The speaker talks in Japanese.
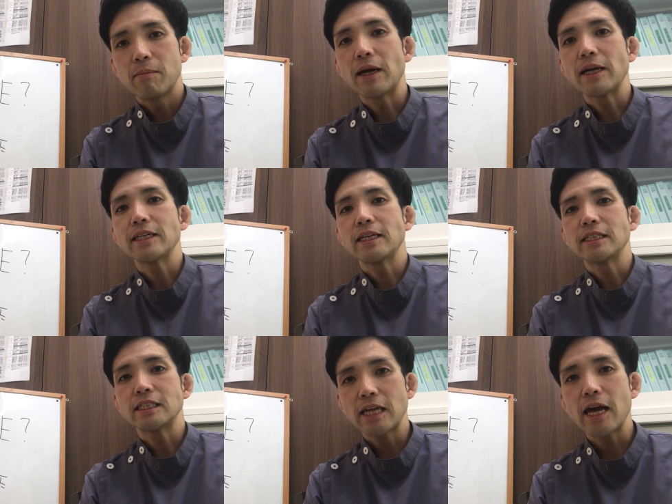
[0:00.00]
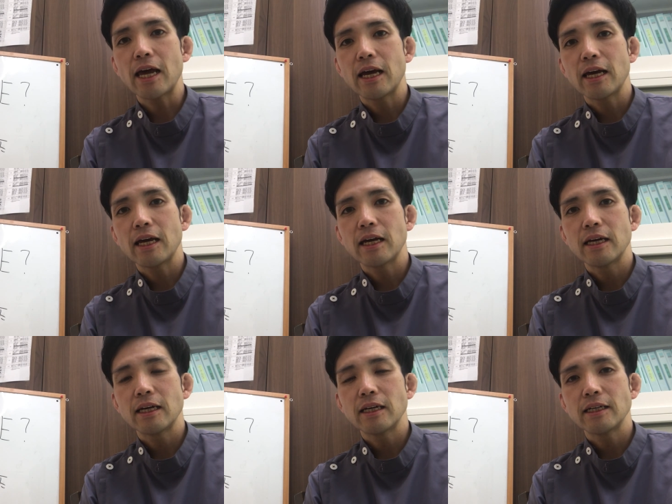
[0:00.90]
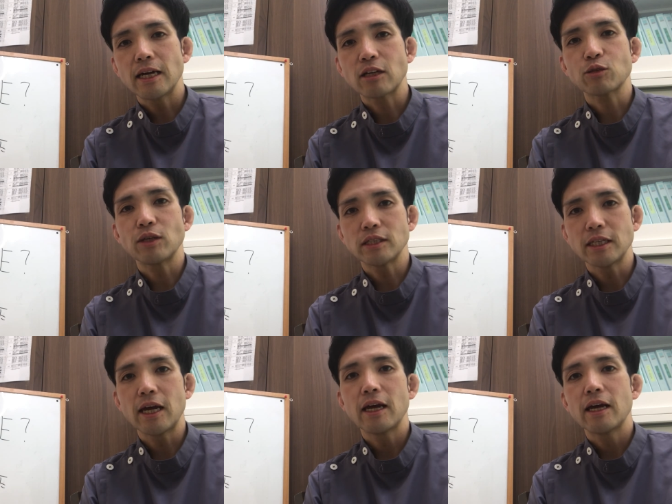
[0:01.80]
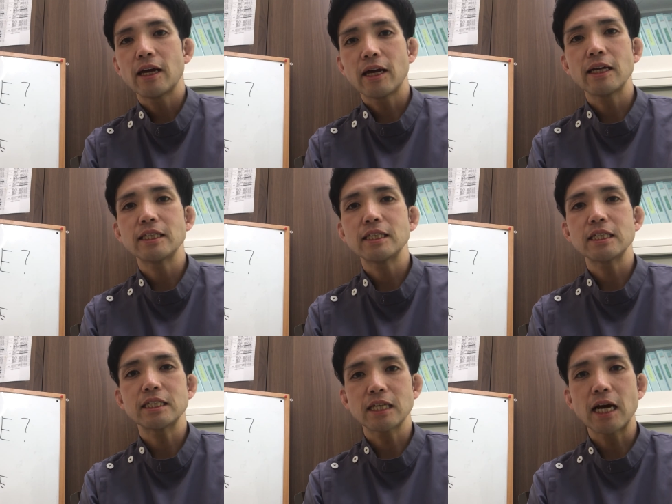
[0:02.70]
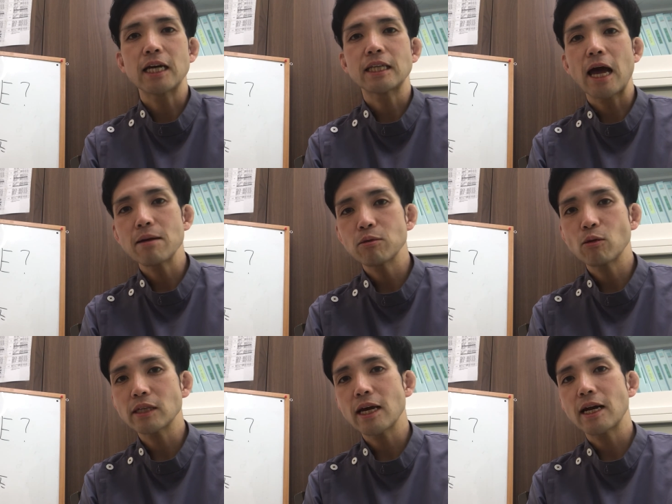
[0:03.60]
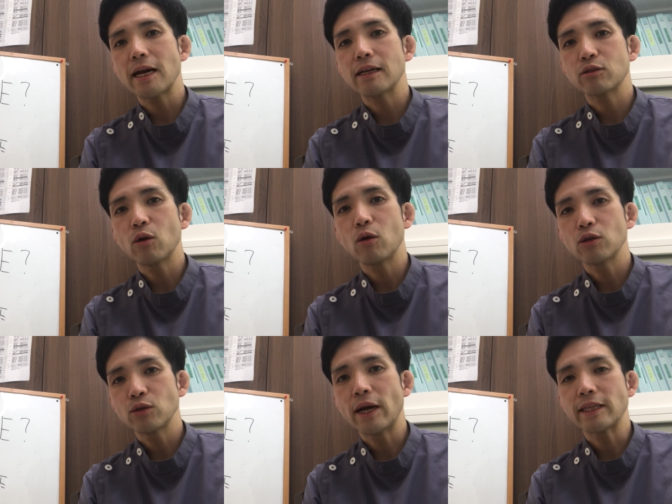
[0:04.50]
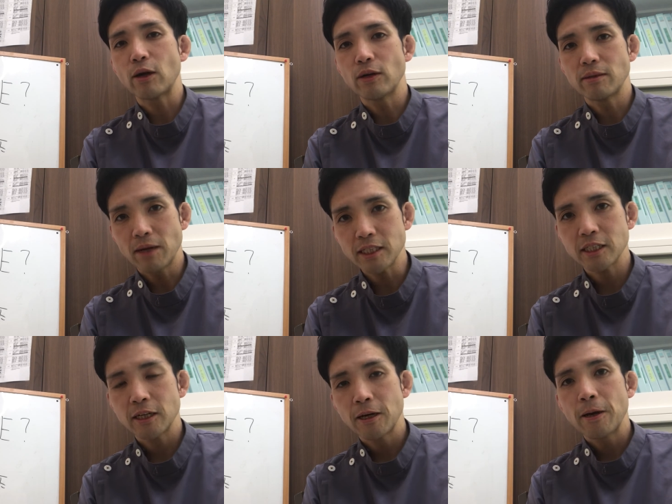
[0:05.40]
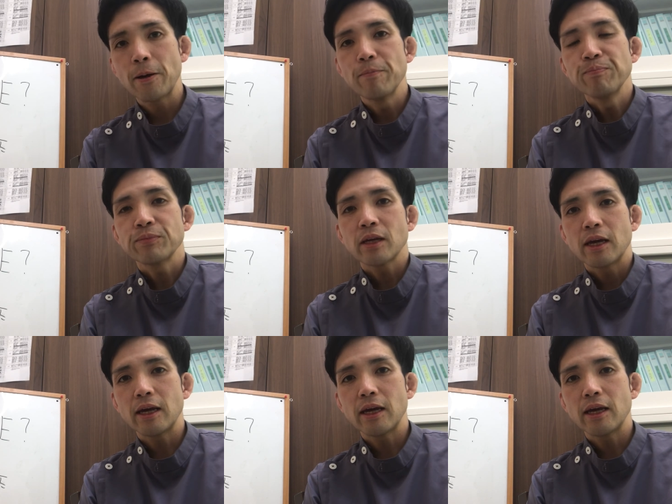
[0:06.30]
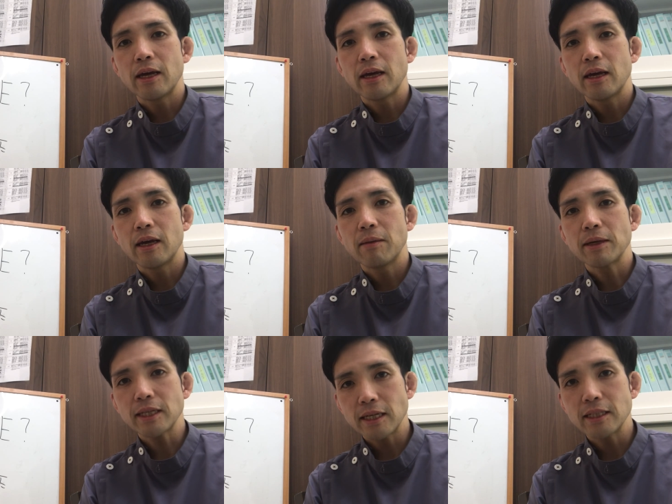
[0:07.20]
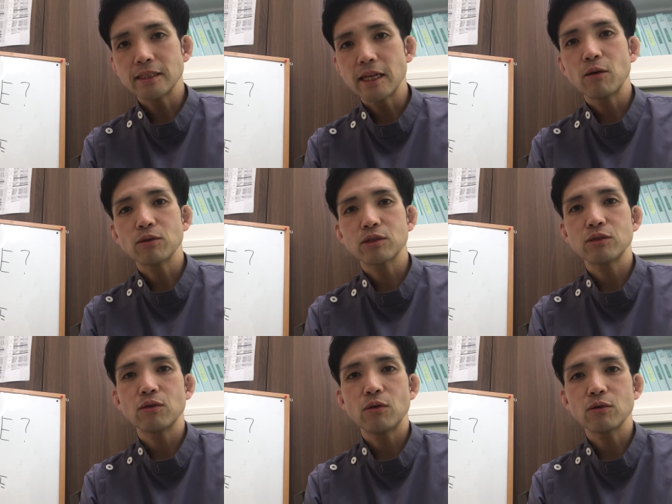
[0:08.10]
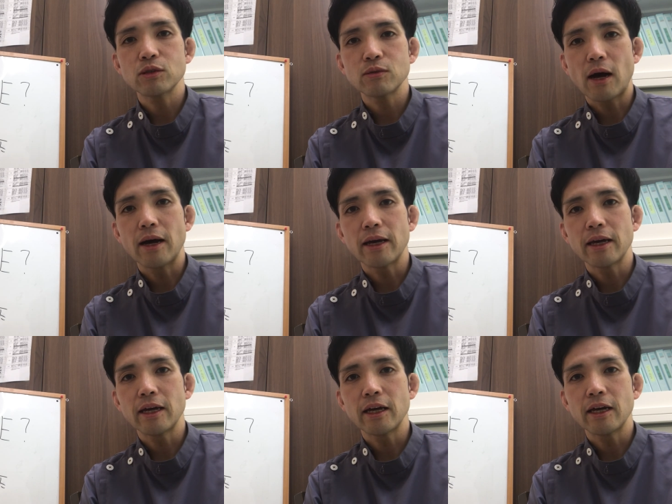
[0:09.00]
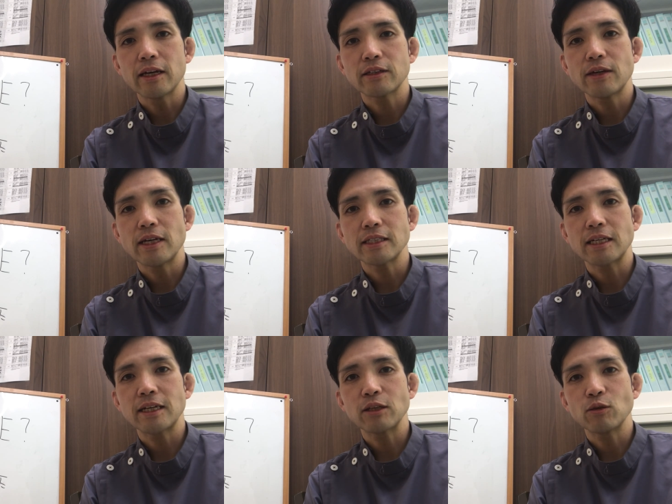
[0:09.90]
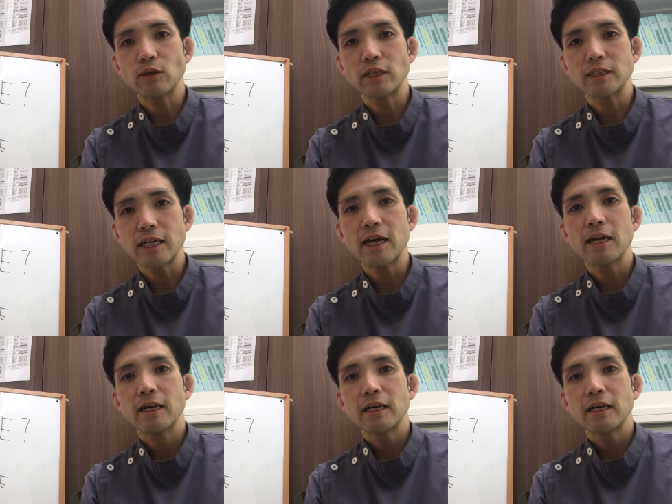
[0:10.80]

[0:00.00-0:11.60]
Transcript: マリネにして焼くとですね定時位置がだいぶ抑えられると言われております、えー、またですねお酢のお酢は、えー、クエン酸などをですね、